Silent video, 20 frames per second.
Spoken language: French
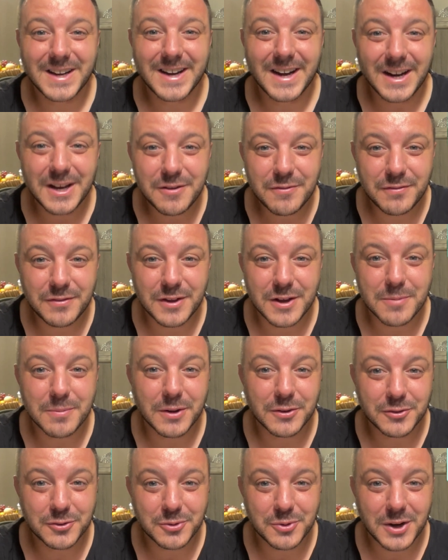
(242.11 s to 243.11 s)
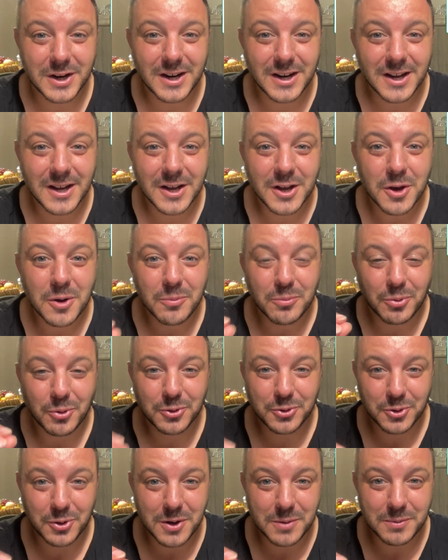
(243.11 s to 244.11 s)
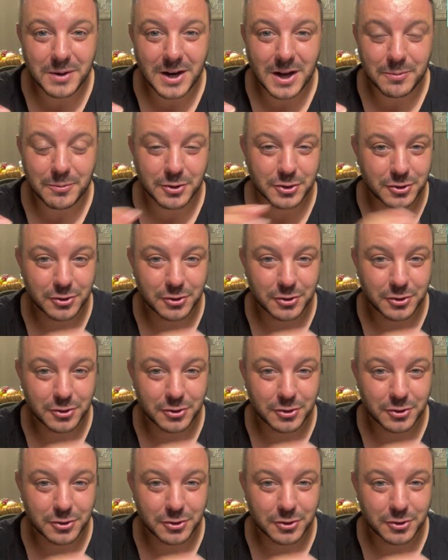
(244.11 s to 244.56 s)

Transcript: qualifiés mensuels pour ton MLM.